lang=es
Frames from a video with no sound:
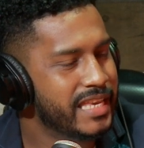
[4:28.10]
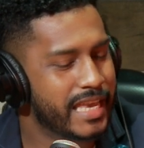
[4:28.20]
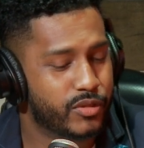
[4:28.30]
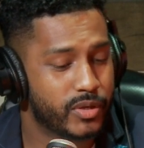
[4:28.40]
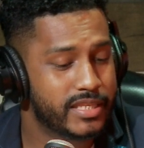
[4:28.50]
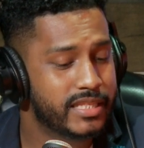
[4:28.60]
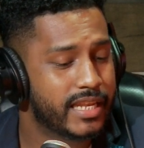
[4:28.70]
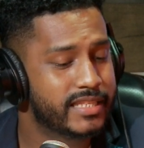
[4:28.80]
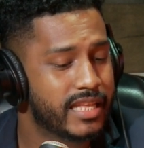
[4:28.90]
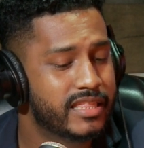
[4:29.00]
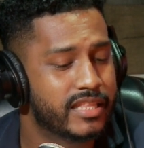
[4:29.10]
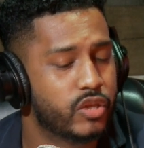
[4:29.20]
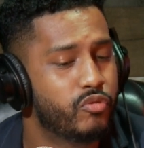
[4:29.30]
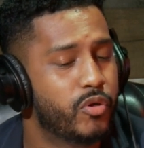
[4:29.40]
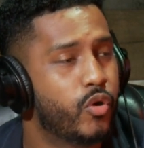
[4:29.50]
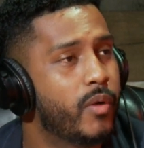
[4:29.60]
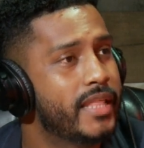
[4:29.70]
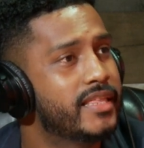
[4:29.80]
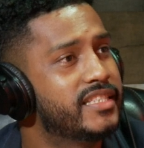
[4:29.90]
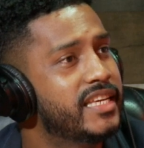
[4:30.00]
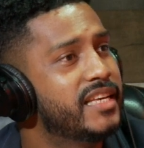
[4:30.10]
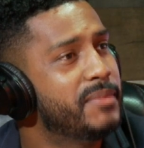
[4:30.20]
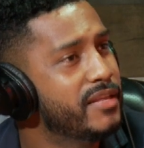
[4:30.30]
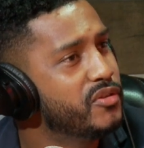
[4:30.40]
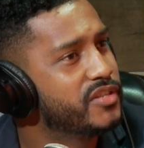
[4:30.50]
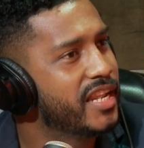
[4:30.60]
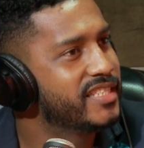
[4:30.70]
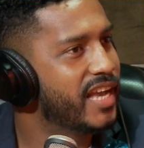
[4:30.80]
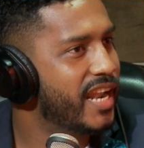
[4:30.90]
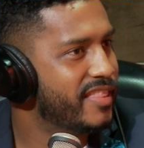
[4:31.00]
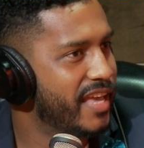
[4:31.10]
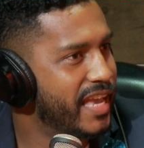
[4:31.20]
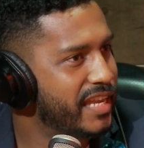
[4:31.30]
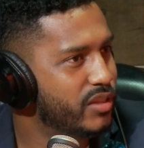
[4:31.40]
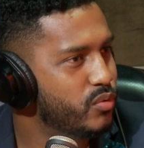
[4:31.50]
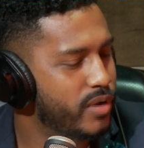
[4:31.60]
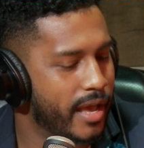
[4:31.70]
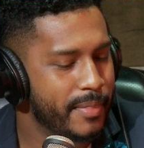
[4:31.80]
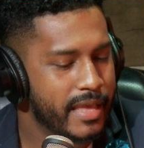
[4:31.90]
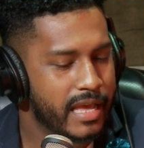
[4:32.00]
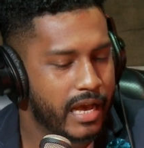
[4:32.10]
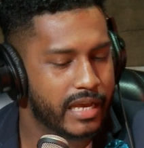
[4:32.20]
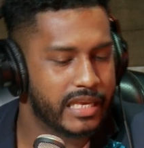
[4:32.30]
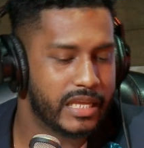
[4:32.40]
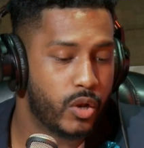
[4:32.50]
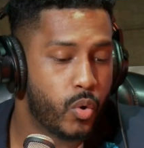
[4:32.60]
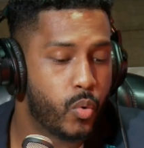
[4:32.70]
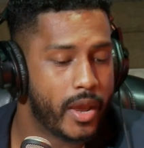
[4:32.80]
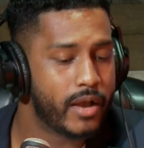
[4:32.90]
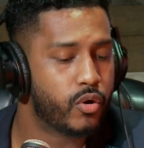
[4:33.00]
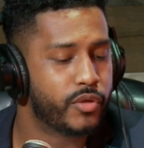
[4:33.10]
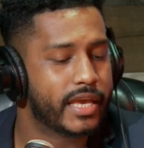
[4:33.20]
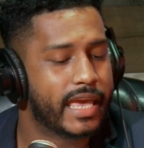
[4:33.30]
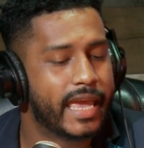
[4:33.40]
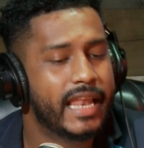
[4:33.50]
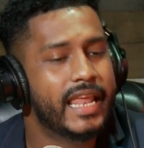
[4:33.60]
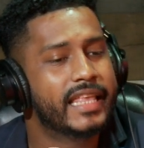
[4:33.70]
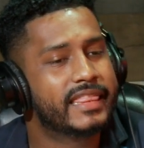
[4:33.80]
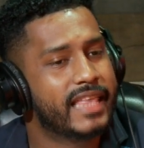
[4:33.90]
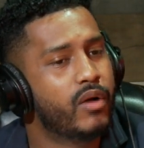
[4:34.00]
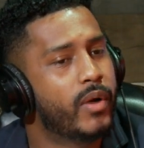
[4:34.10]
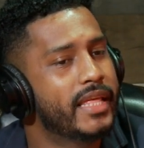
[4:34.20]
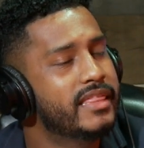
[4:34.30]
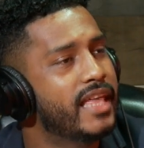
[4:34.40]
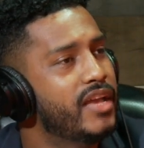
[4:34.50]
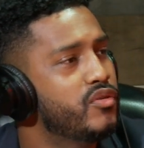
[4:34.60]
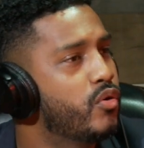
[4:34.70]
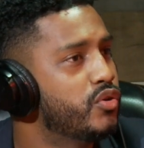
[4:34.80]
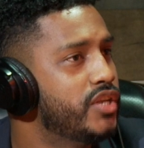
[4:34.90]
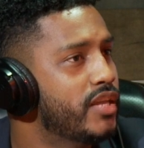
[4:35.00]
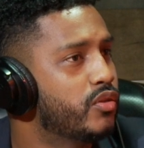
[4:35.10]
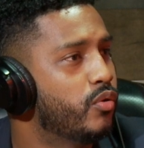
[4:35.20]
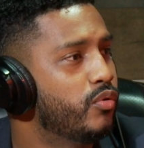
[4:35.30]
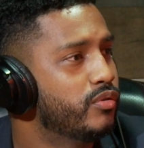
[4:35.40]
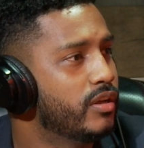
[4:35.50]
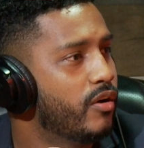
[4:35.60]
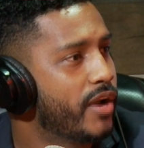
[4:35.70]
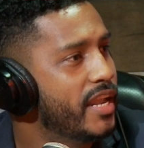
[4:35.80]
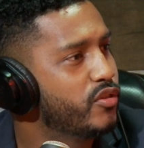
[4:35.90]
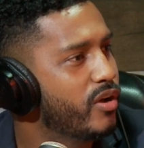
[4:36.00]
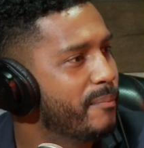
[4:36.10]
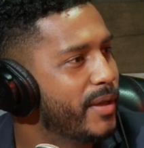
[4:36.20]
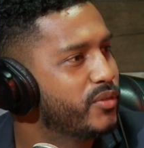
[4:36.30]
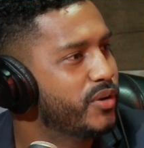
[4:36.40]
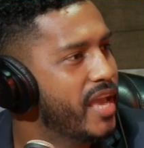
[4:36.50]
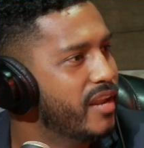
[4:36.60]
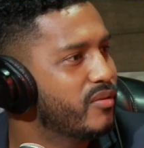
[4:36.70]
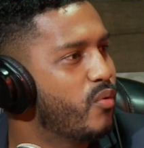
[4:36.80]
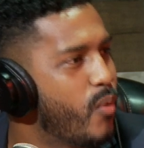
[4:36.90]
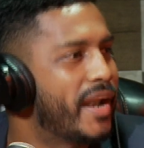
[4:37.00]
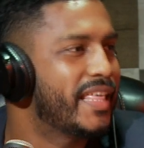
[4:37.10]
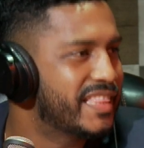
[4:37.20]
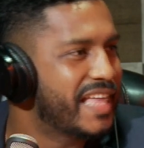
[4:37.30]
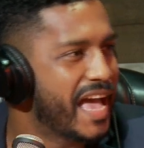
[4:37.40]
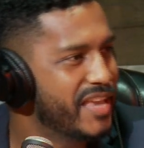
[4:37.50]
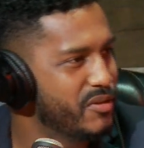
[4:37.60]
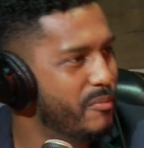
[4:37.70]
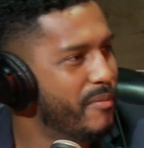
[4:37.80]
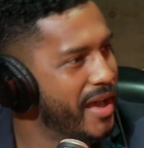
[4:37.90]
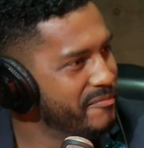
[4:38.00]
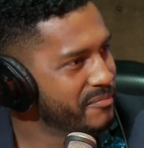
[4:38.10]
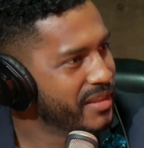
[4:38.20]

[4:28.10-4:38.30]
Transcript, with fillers: Y esto es interesante, este número 40 sigue viéndose en las Sagradas Escrituras, luego de que él está 40 años con Yetro, ahora le toca pastorear 40 años más.